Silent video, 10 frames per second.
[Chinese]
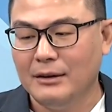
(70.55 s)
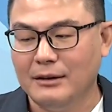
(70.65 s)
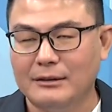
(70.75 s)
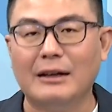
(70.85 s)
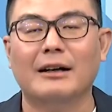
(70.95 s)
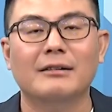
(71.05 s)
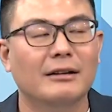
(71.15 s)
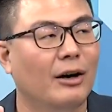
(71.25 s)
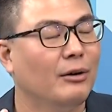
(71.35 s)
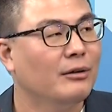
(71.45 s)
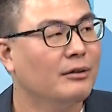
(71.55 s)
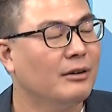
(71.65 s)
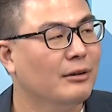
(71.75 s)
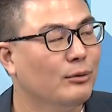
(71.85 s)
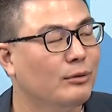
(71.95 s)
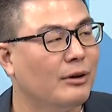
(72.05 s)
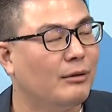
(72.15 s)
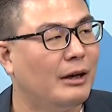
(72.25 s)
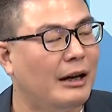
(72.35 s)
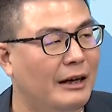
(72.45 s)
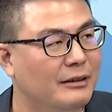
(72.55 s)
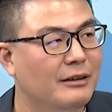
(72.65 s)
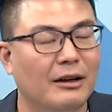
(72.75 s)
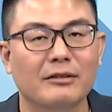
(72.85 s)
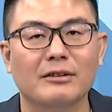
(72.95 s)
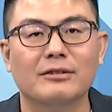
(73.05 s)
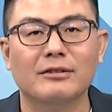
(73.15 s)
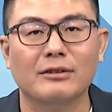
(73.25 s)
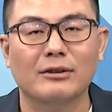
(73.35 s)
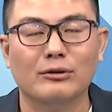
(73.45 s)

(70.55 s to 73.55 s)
呃，当然哦，这个于振煌还提到一件事情哦，